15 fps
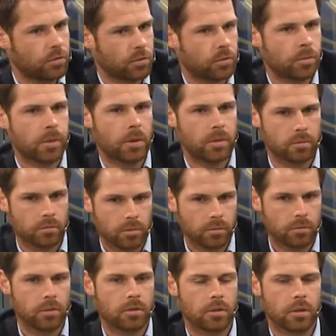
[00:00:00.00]
Newsweek, był
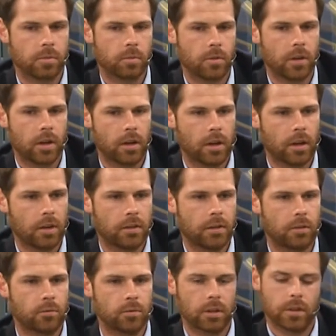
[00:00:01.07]
dosyć spory
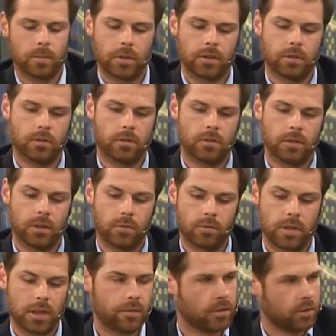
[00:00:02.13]
artykuł na temat y, tej
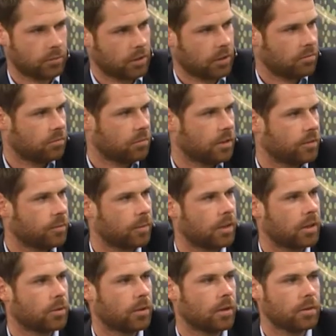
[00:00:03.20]
ustawy, która nie
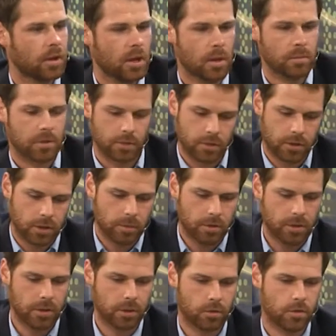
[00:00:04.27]
wypaliła. Przede wszystkim
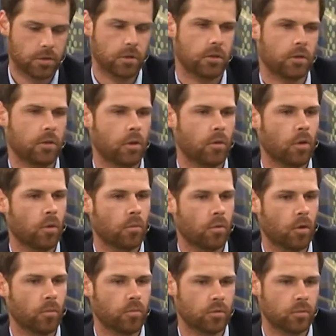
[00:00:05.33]
jeżeli chodzi o, o,
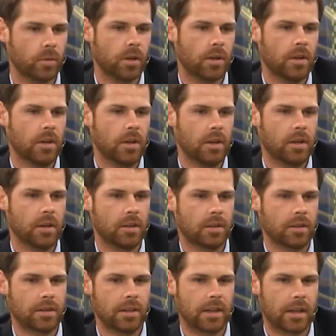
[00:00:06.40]
o próbę
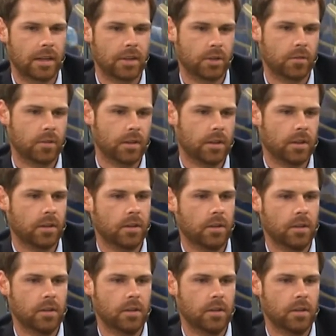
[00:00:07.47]
e, zdelegalizowania